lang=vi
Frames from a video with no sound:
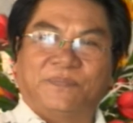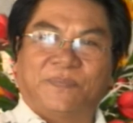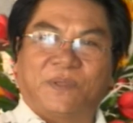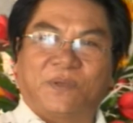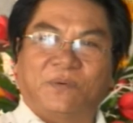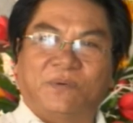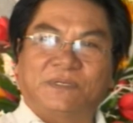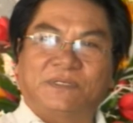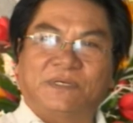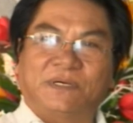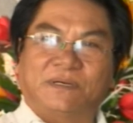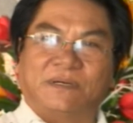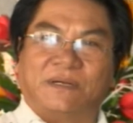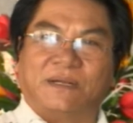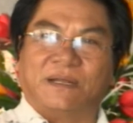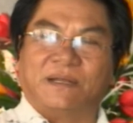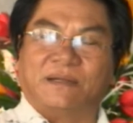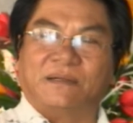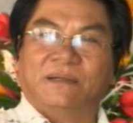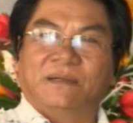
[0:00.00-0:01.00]
cũng hết sức
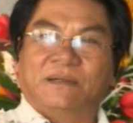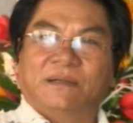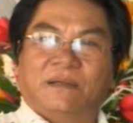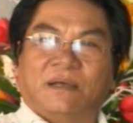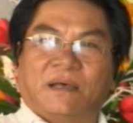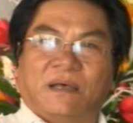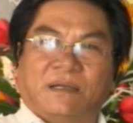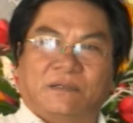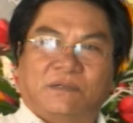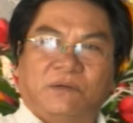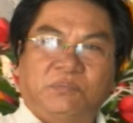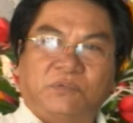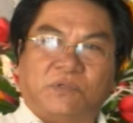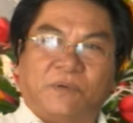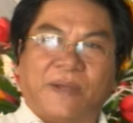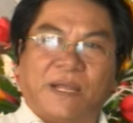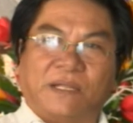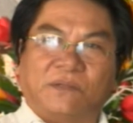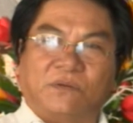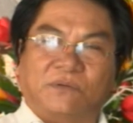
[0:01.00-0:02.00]
là à, chúc
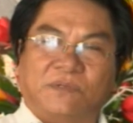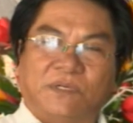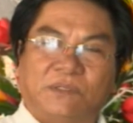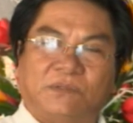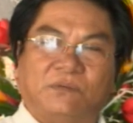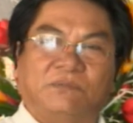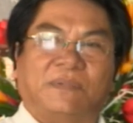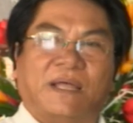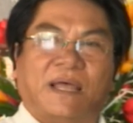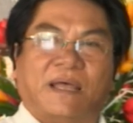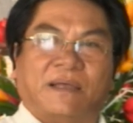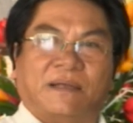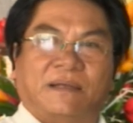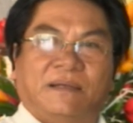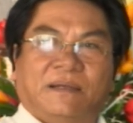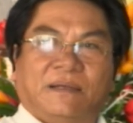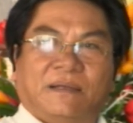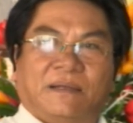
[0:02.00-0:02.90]
cho ban tổ chức chúng ta